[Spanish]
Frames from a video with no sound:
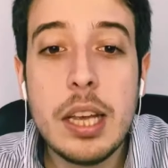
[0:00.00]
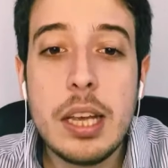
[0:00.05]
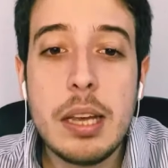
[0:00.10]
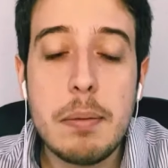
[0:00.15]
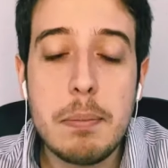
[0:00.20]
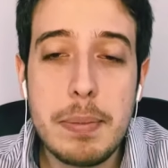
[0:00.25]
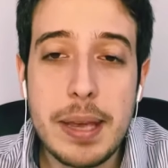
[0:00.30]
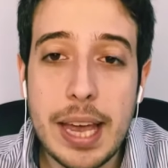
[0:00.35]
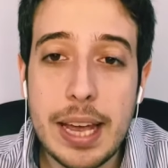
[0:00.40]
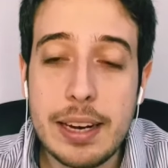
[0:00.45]

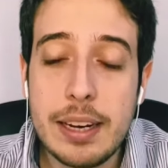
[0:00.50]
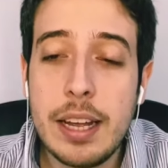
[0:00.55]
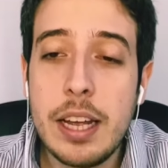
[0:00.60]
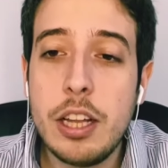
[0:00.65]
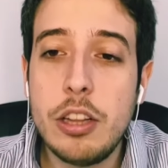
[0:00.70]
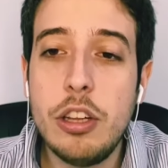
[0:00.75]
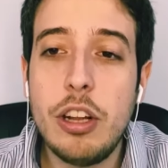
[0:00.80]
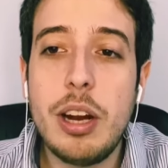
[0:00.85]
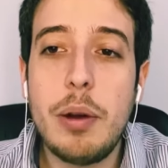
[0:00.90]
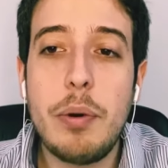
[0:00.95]
Bien,
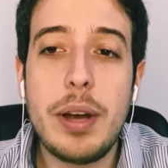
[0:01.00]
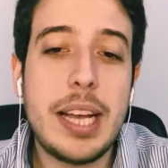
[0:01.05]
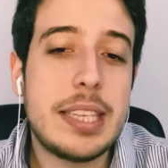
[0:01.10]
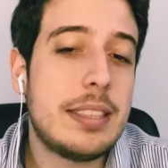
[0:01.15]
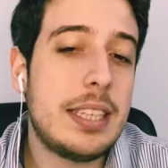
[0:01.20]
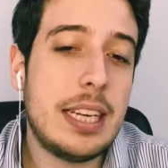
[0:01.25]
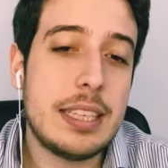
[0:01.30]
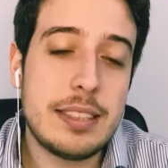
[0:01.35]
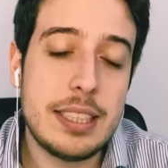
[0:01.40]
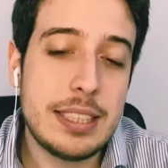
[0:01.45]
no les voy a
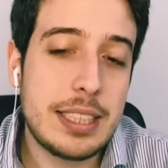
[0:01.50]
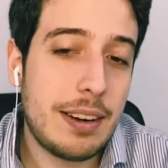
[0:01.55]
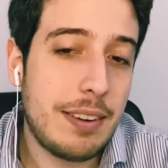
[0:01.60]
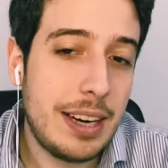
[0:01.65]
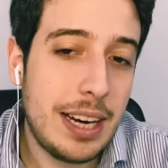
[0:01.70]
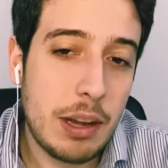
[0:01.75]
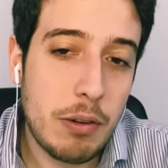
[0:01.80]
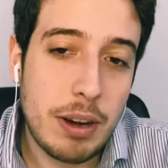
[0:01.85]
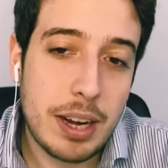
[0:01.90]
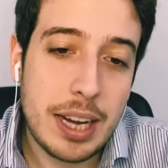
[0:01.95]
hacer, hacer
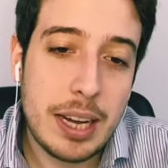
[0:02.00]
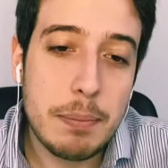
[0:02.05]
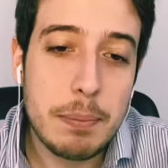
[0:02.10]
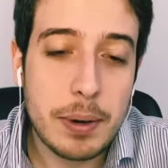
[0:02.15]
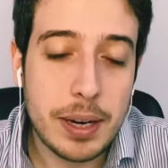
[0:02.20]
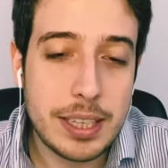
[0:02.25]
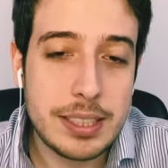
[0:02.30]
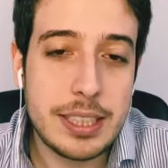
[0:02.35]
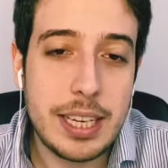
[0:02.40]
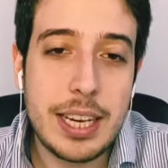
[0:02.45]
trabalengua acá
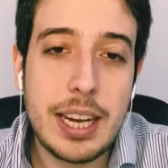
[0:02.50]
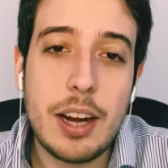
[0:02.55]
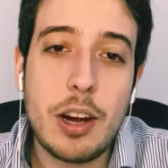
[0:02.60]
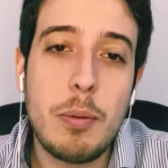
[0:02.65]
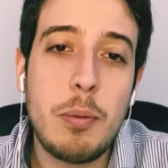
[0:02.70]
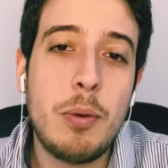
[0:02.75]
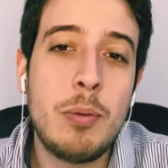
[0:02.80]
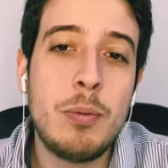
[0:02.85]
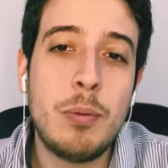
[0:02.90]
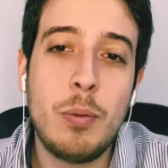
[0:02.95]
porque sería
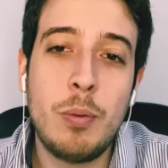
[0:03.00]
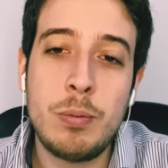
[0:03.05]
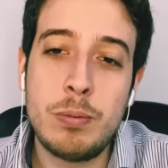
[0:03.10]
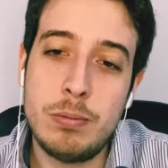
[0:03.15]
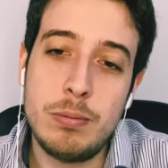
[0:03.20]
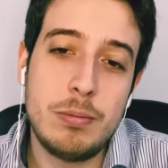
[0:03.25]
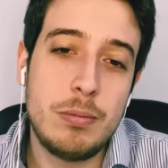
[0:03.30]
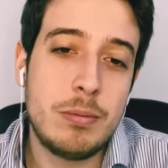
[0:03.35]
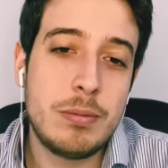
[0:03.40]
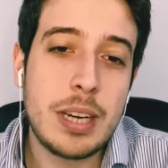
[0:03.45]
como
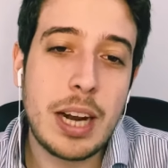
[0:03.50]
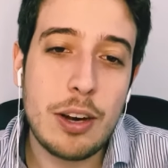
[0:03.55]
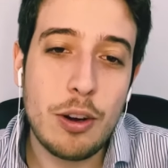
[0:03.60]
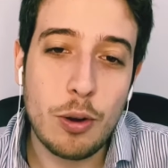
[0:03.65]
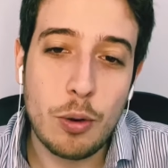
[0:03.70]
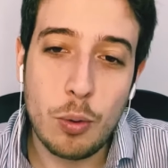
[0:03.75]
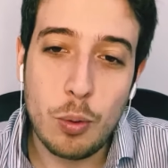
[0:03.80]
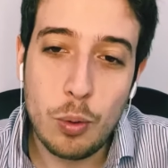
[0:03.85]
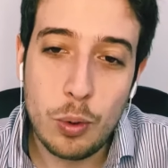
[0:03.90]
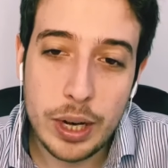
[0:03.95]
una
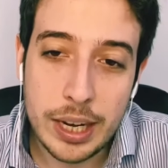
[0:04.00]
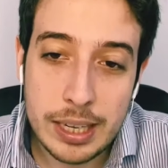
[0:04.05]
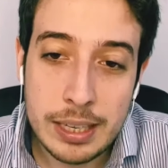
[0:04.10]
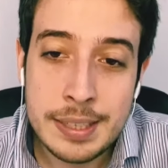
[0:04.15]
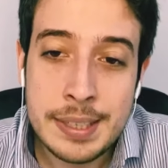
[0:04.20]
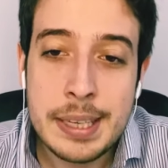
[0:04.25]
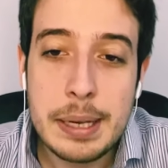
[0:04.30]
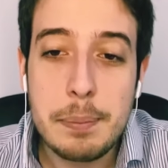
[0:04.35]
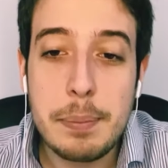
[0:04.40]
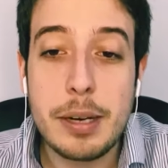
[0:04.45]
locura,
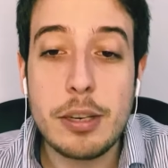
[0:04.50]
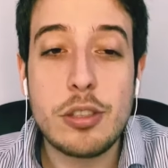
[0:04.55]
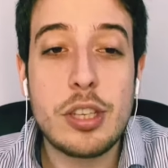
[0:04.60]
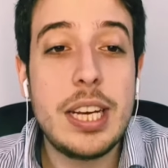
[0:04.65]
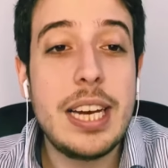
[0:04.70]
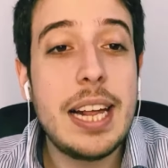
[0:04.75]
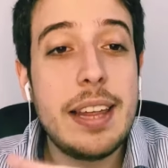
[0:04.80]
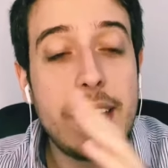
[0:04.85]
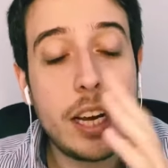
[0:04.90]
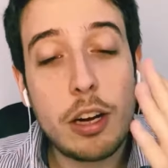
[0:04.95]
pero sí
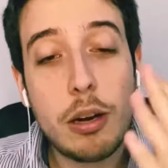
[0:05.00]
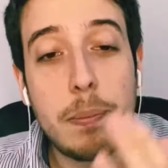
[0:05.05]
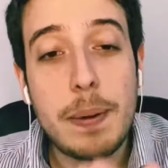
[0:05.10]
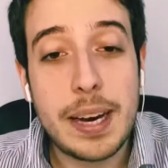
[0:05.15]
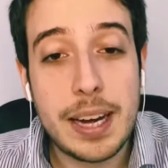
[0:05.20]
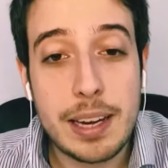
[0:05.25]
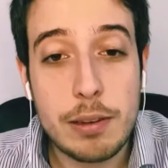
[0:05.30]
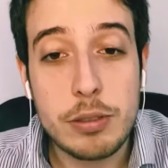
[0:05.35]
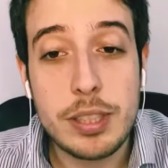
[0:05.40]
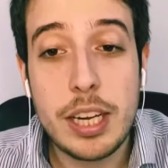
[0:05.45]
les dejo
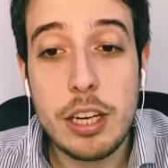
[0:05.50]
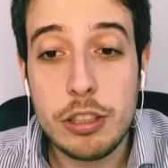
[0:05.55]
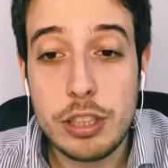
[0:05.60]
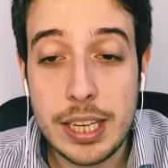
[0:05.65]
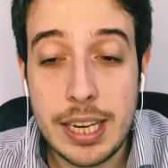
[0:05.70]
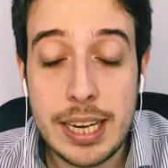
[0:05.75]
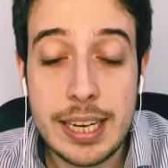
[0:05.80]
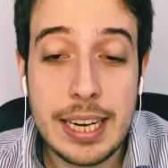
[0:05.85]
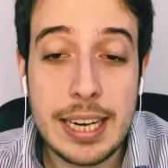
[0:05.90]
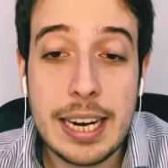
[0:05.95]
para que ustedes lo
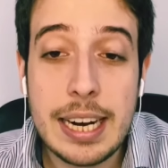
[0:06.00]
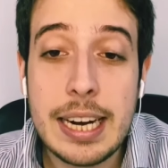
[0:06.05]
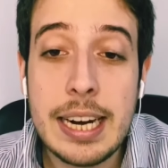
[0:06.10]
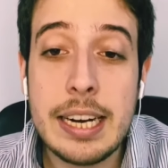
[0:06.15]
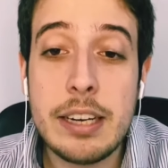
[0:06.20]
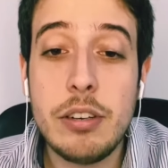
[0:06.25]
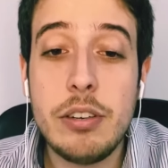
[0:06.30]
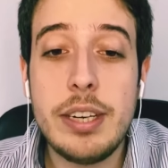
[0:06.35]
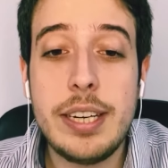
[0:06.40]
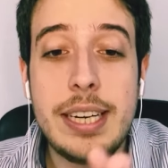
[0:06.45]
tengan en
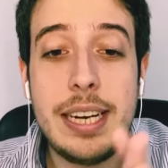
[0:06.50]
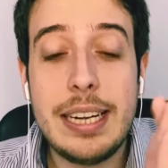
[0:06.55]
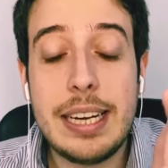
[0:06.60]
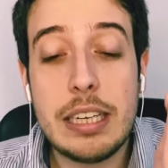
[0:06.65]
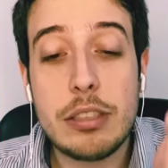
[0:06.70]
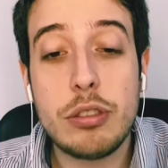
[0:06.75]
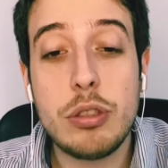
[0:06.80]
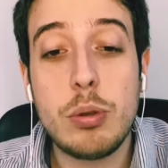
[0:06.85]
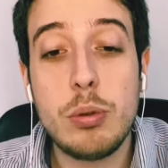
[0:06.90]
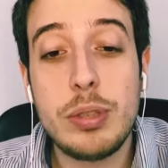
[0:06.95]
claro. En el
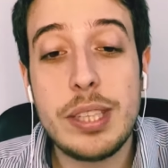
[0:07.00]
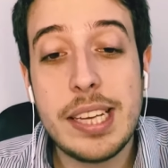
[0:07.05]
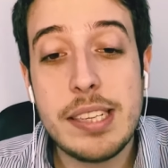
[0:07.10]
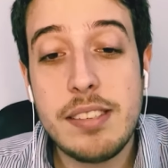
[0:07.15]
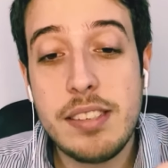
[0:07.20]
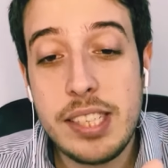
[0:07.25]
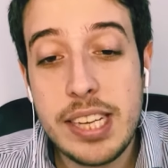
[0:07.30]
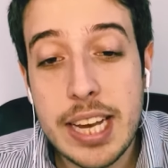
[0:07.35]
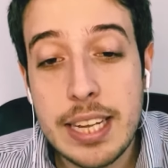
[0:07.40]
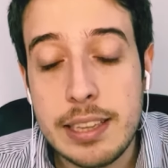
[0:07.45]
caso que ustedes
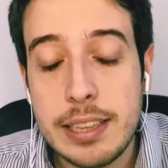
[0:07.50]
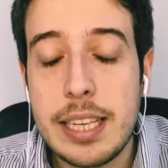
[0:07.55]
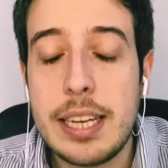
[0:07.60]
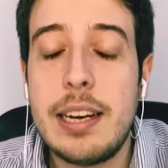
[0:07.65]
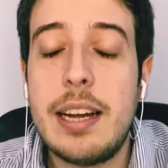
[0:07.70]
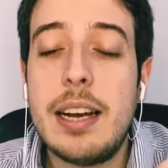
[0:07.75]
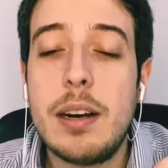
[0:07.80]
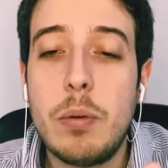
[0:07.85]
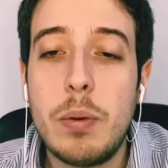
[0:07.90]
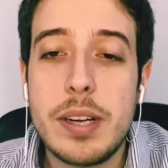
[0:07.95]
sientan,
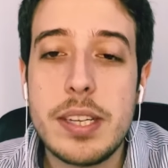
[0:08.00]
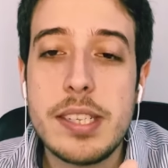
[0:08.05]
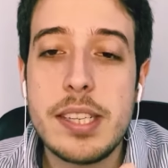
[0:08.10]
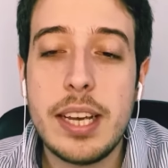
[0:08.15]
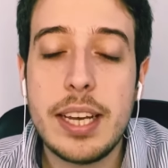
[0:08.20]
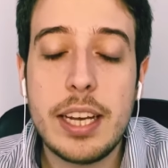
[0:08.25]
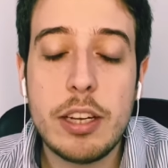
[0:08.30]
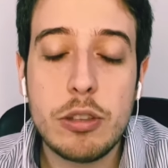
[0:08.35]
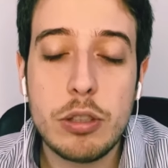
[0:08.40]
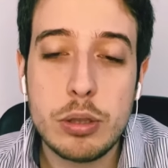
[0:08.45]

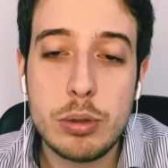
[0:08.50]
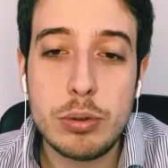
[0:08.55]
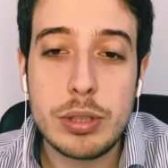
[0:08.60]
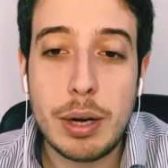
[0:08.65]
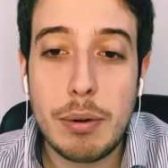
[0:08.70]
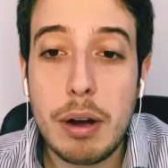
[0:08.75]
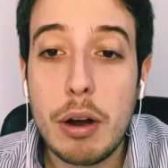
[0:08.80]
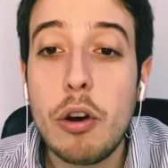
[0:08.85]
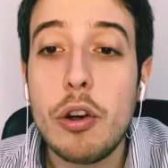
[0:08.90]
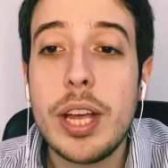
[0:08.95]
acuérdense que esto es un
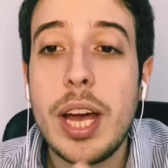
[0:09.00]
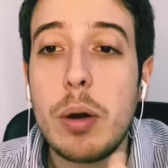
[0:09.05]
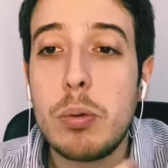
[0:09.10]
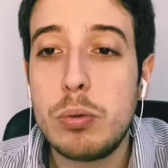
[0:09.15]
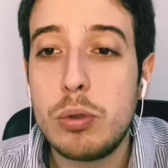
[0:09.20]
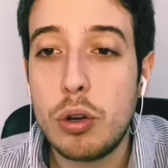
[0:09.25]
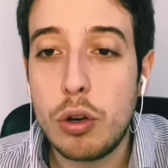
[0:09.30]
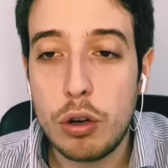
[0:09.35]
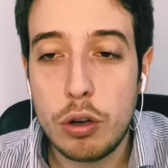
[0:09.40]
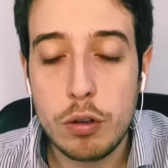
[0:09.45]
trabajo de
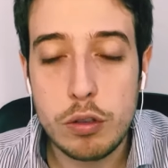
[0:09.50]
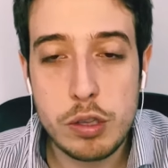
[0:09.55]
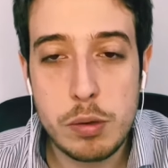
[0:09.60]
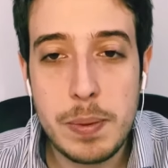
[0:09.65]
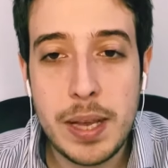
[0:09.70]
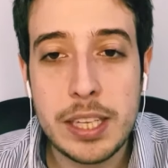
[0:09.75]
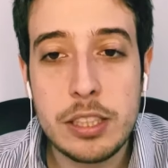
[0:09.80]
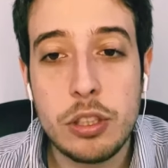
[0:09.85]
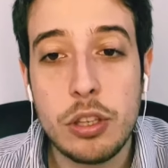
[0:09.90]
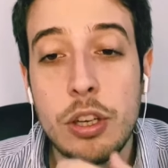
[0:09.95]

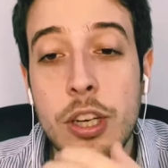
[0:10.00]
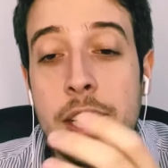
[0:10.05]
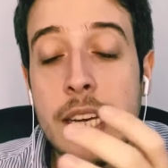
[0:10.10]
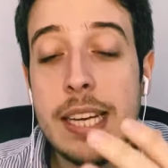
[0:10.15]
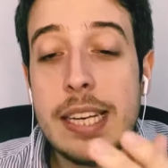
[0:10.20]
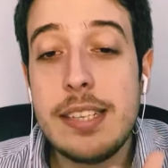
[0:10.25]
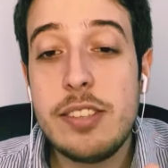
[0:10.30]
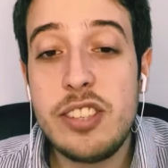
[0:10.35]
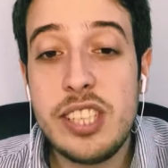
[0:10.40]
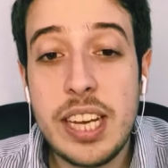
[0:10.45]
autoconocimiento,
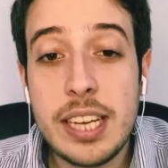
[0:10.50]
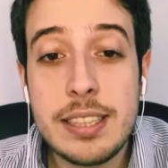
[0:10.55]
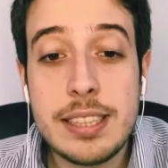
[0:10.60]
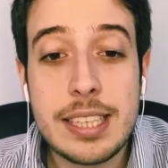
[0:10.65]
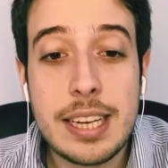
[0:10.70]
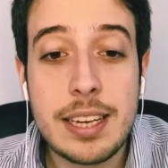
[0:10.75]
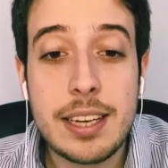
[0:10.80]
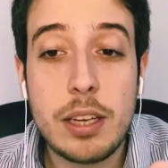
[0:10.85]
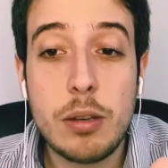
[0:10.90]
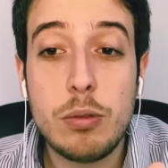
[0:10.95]

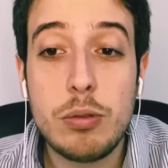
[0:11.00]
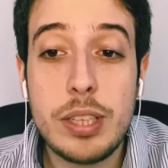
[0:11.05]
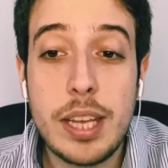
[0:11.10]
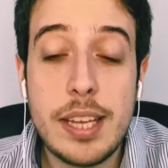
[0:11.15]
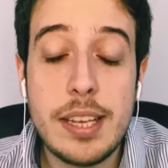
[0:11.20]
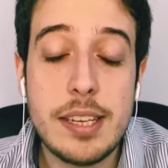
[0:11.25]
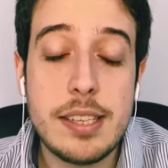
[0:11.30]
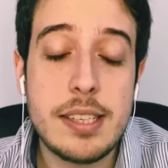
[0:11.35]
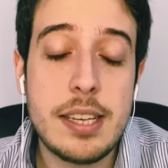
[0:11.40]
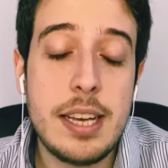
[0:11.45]
sientan que
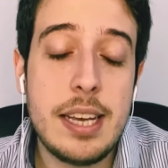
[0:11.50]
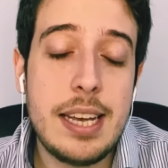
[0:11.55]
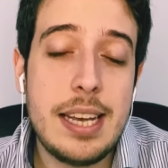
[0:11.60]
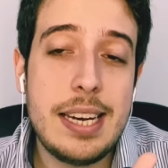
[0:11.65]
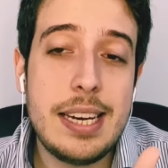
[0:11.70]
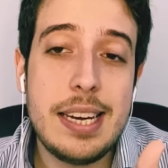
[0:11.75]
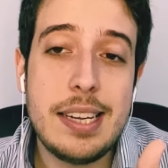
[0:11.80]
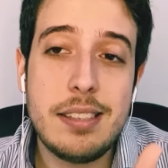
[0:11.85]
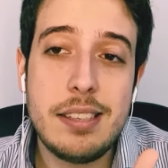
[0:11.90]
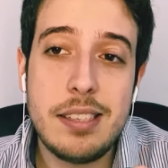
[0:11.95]
ustedes
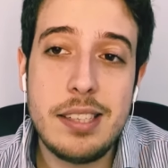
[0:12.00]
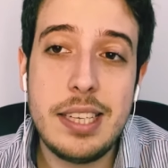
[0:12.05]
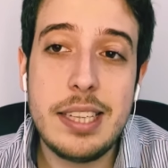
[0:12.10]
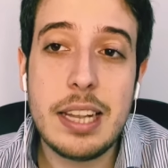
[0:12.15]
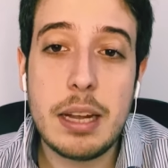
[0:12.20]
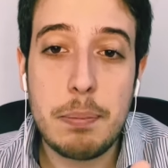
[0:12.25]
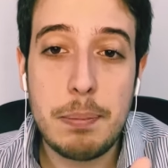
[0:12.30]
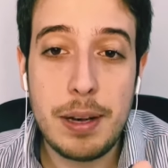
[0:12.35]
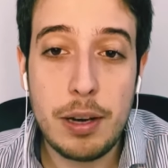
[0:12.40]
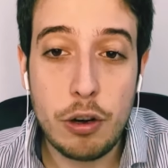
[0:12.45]

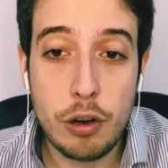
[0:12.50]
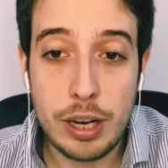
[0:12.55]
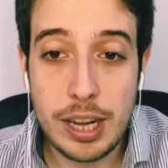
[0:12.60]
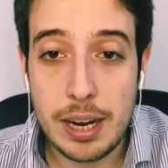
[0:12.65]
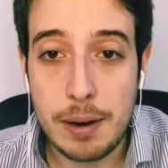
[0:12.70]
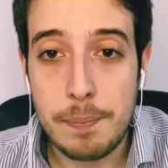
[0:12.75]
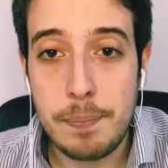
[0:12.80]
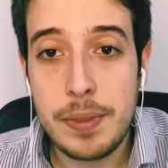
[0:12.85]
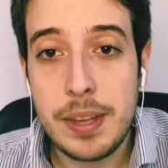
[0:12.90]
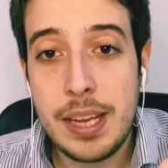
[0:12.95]
necesitan
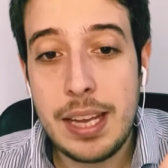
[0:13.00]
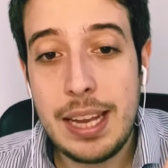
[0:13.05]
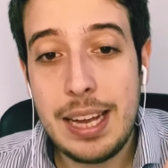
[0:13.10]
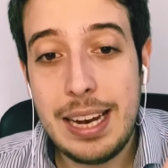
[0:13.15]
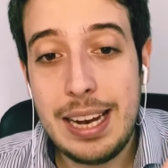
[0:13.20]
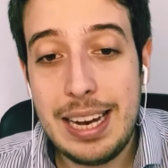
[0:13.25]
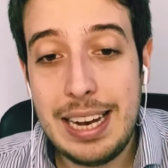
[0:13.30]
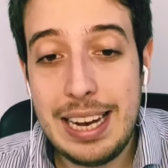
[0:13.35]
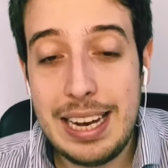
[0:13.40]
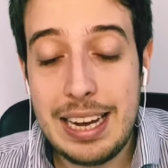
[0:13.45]
mejorar
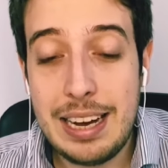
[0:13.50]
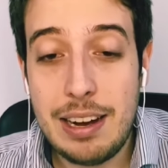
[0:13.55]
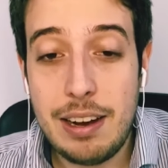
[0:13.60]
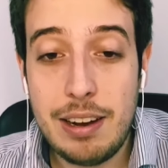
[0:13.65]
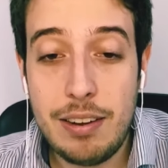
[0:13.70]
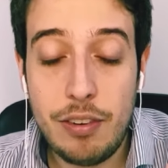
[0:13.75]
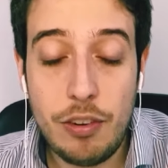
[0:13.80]
la,